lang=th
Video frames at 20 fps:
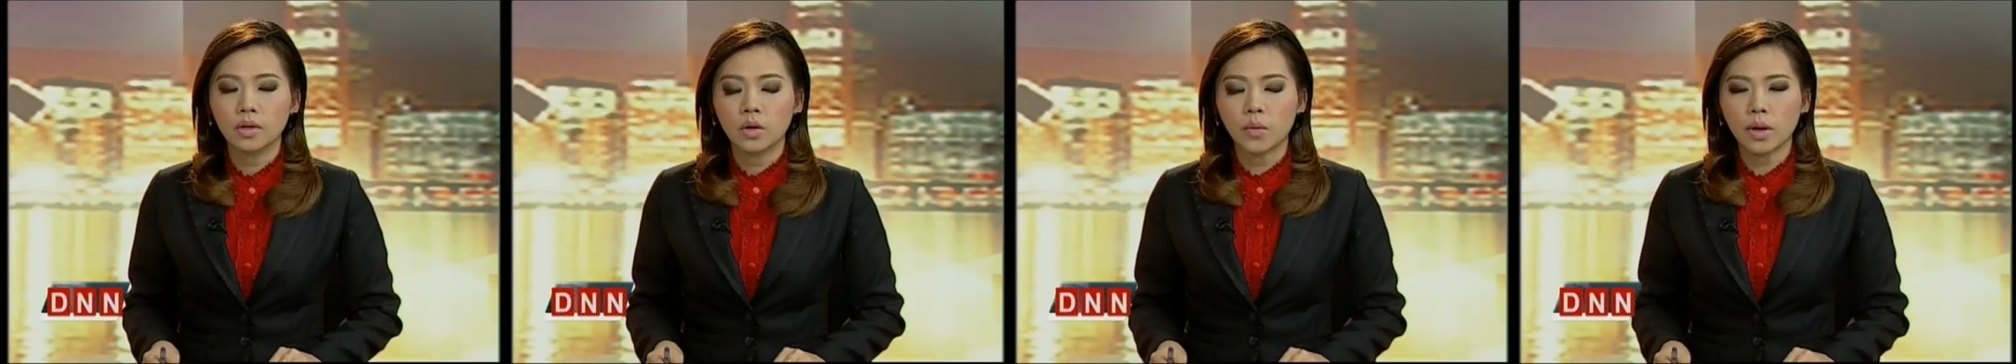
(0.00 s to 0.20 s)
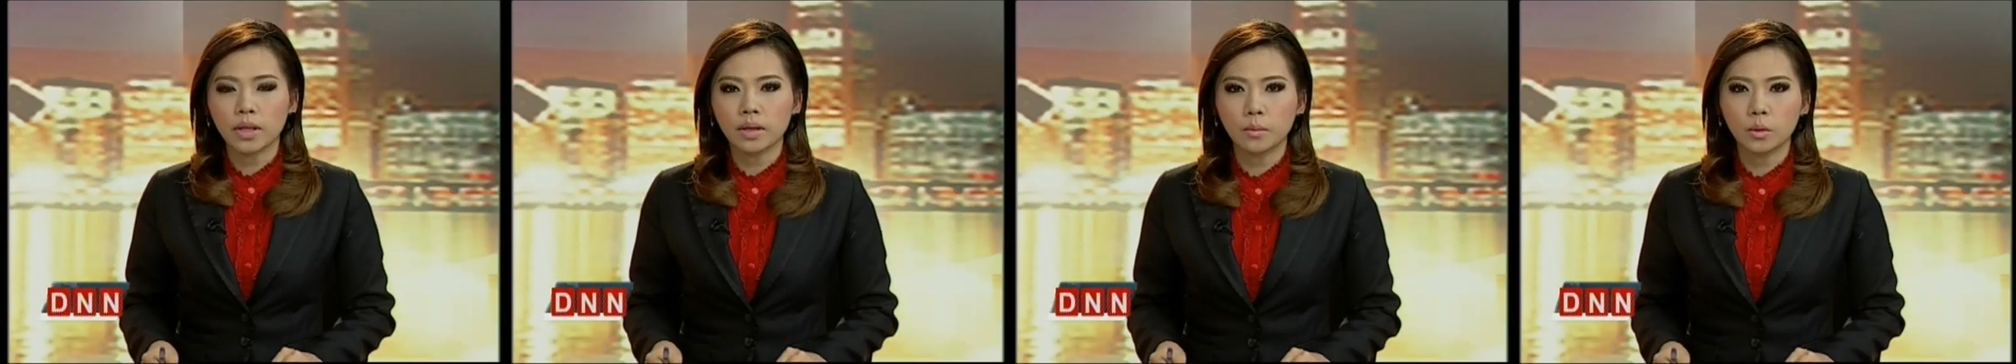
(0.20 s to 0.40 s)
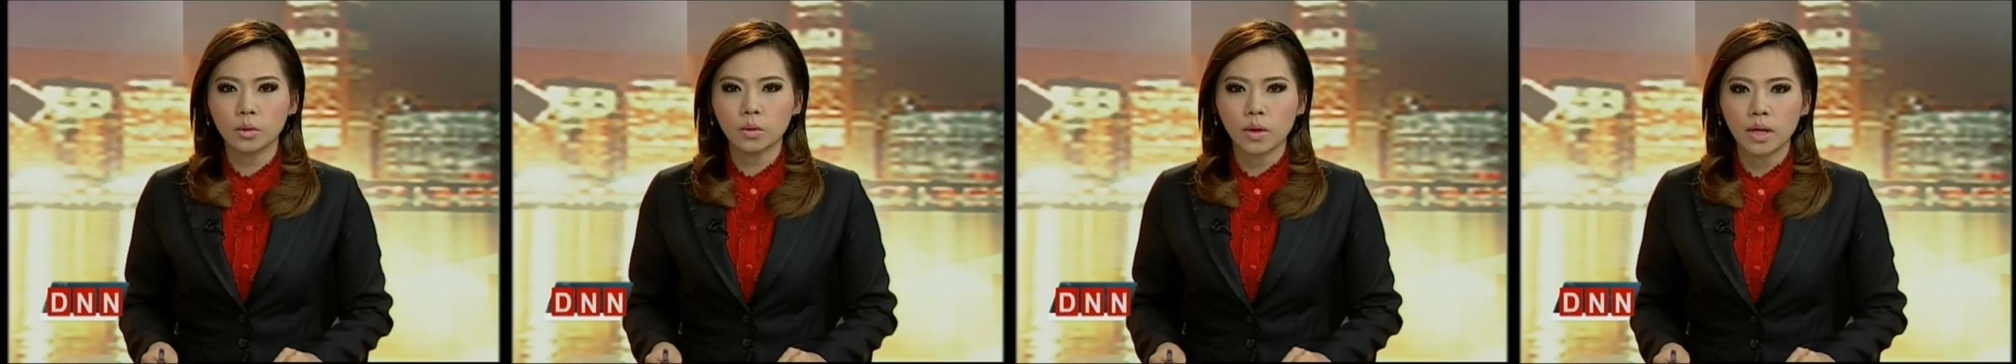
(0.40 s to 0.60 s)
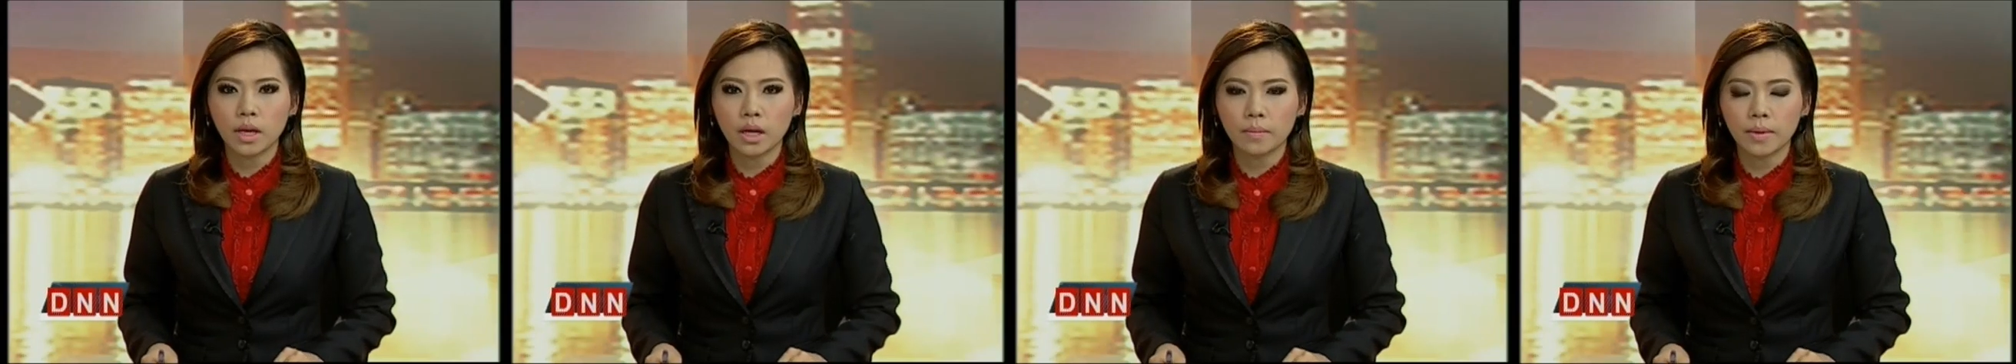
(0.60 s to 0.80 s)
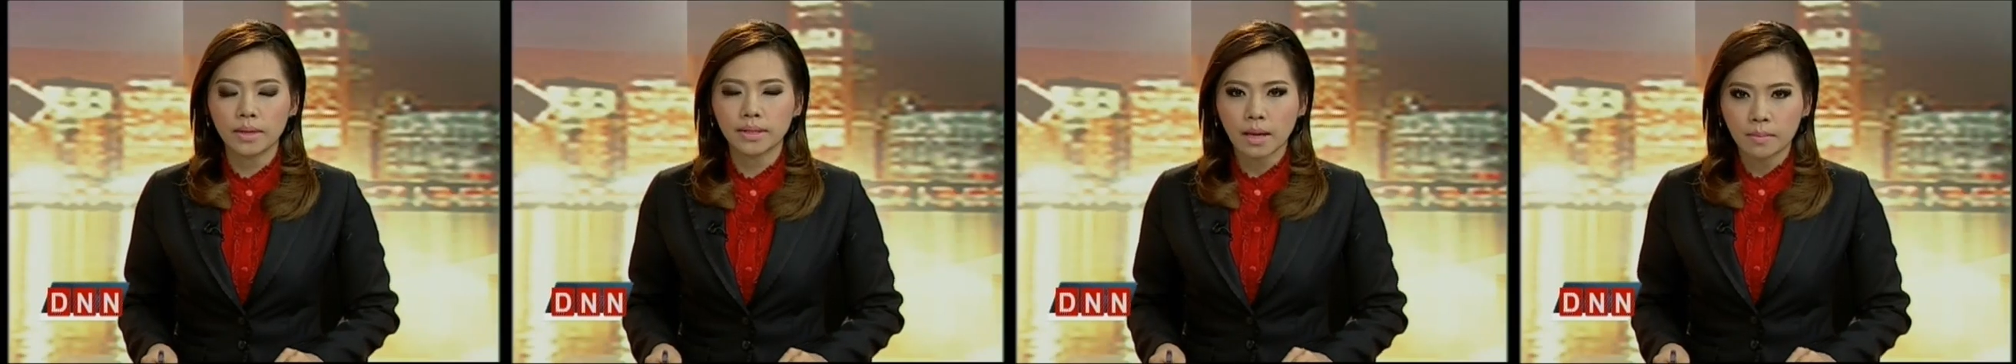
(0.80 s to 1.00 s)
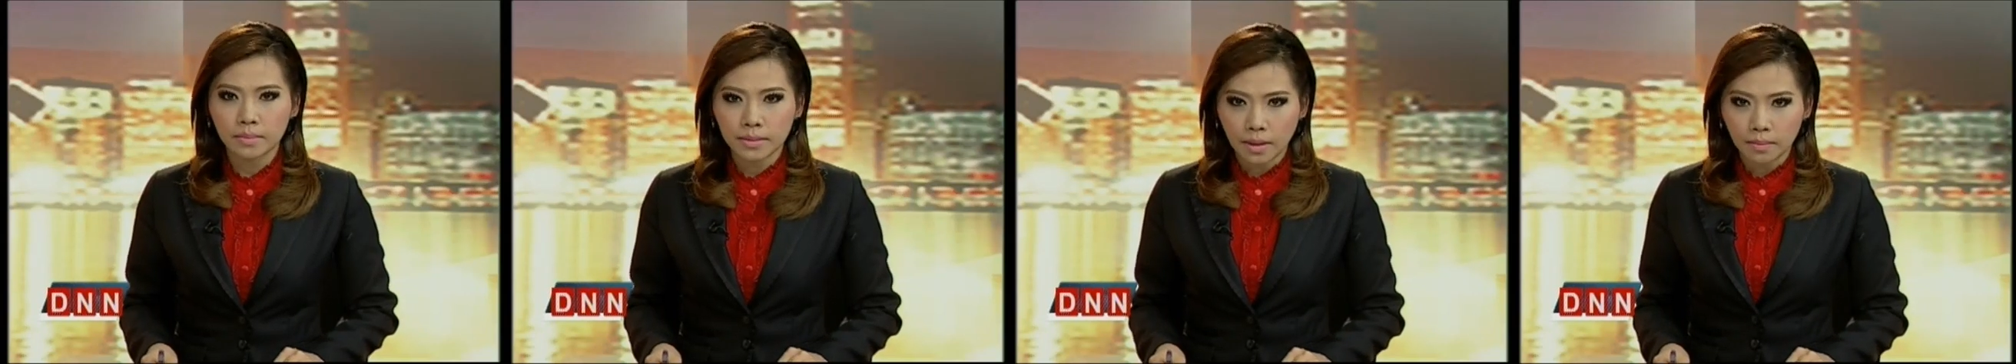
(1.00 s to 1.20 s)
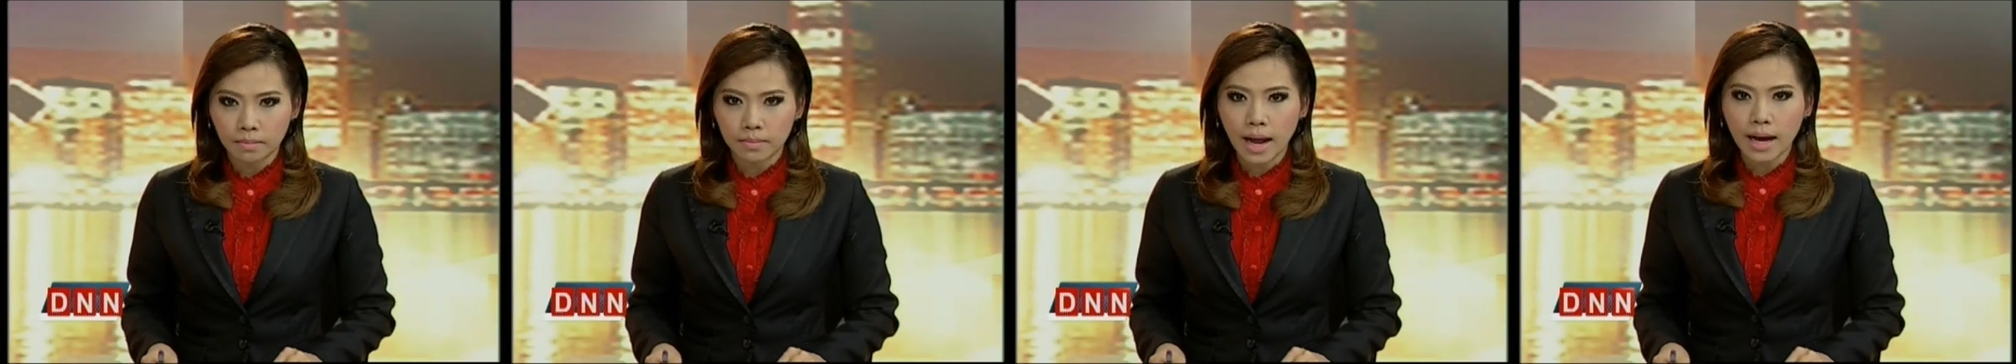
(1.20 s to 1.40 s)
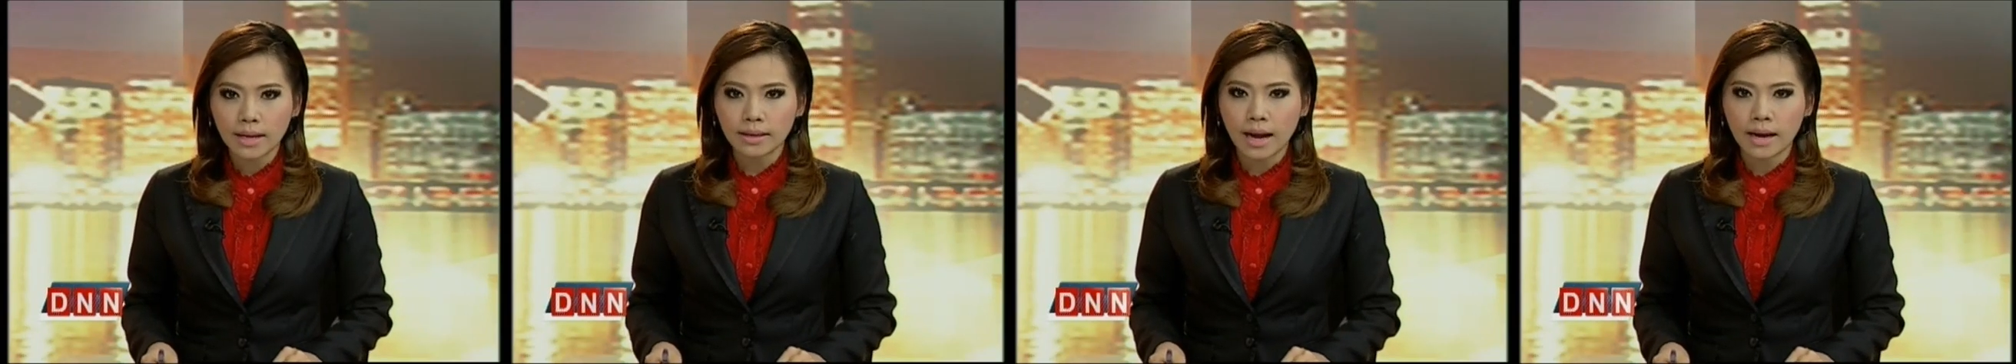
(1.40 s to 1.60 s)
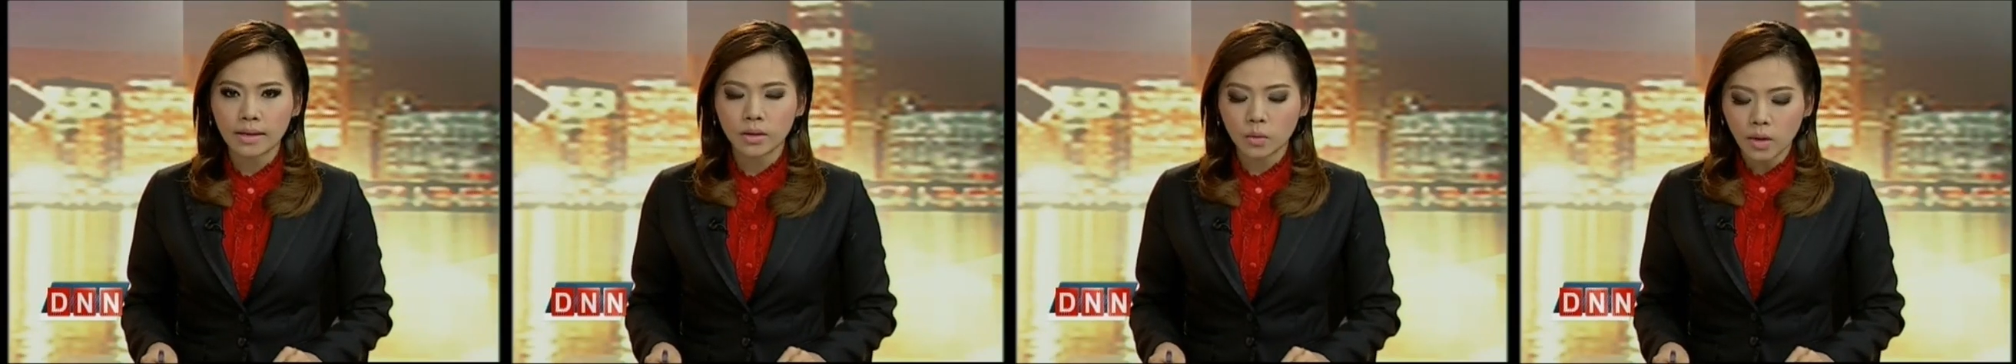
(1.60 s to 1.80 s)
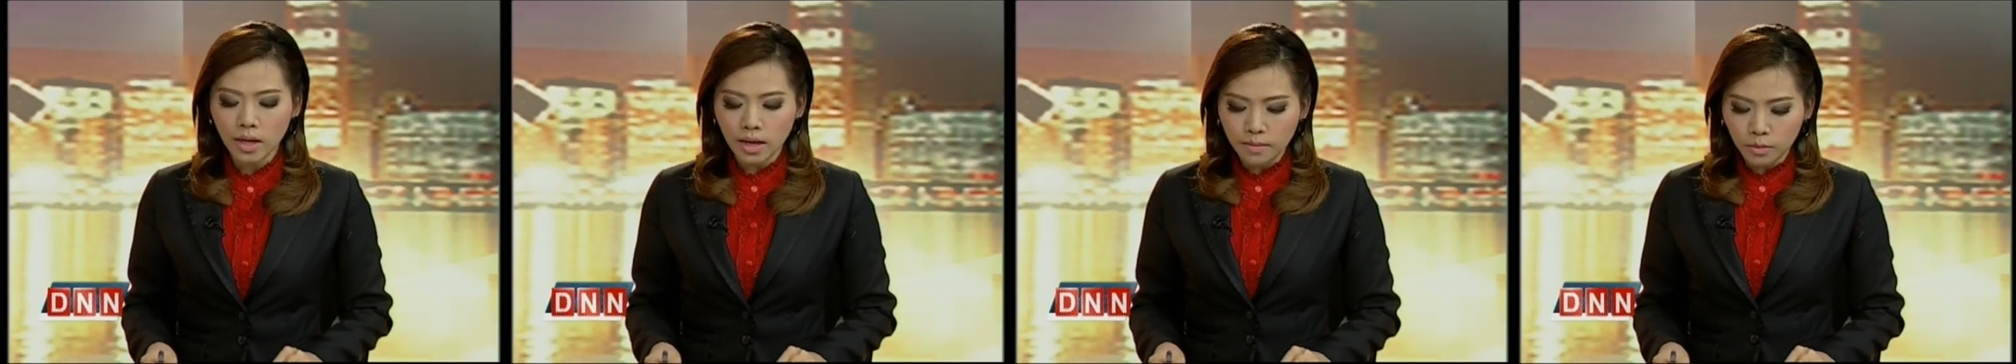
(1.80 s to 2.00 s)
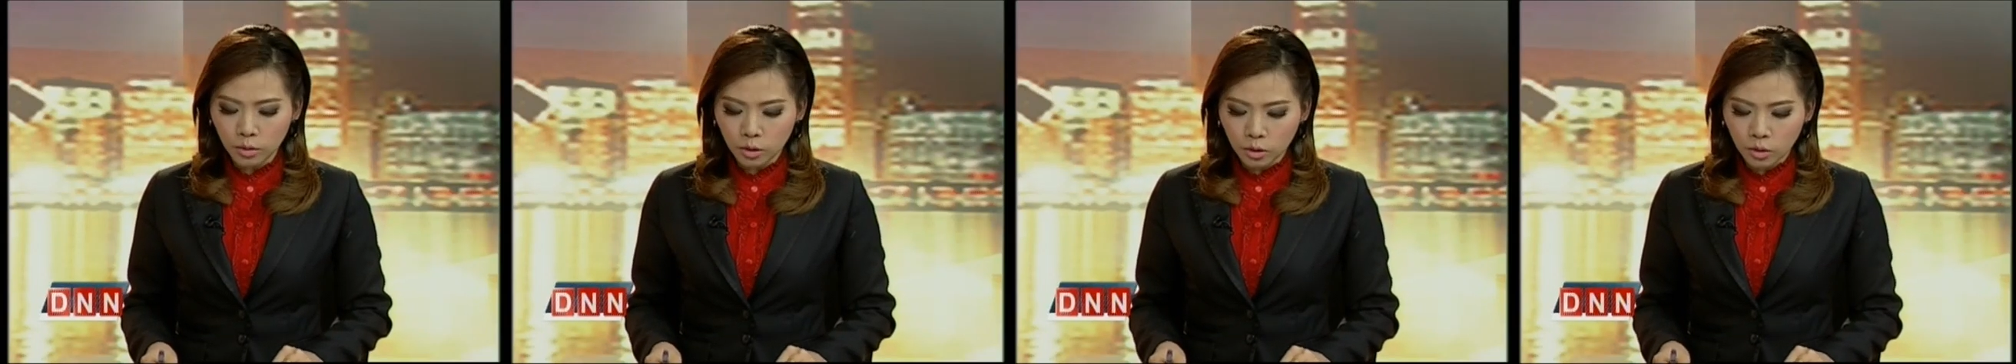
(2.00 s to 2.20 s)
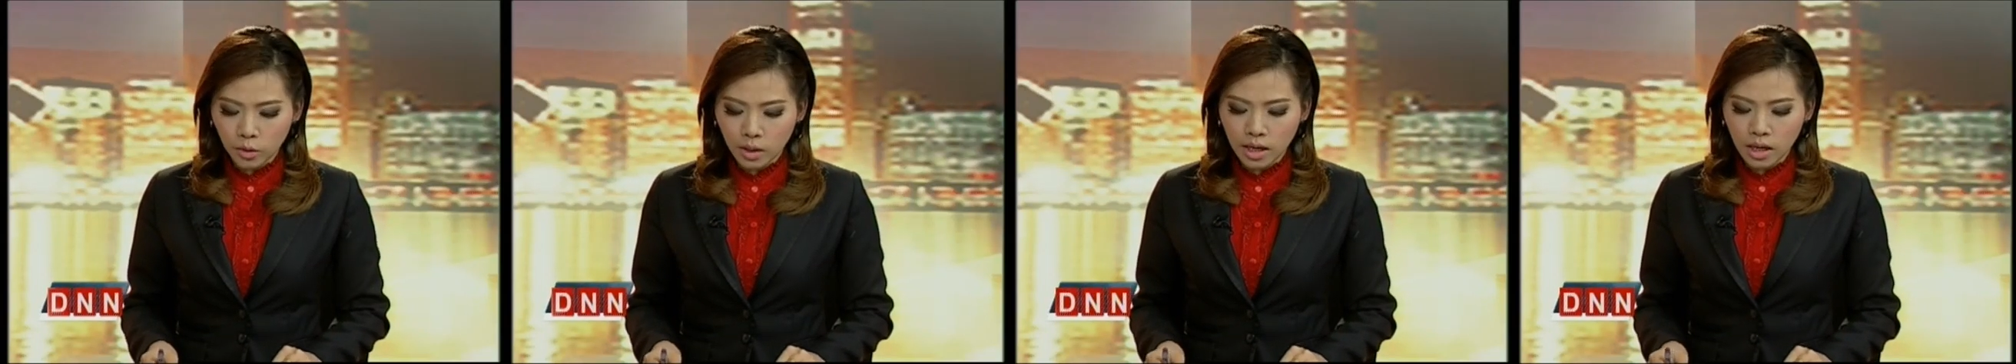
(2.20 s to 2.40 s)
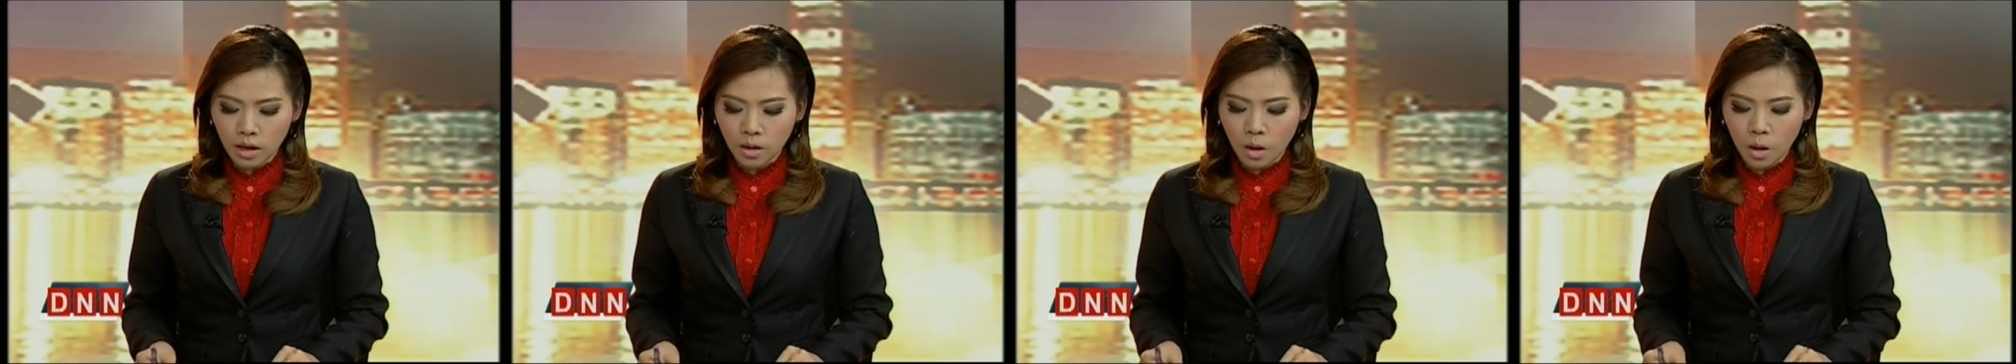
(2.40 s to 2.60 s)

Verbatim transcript: รัฐมนตรีประจำสำนักนายกรัฐมนตรี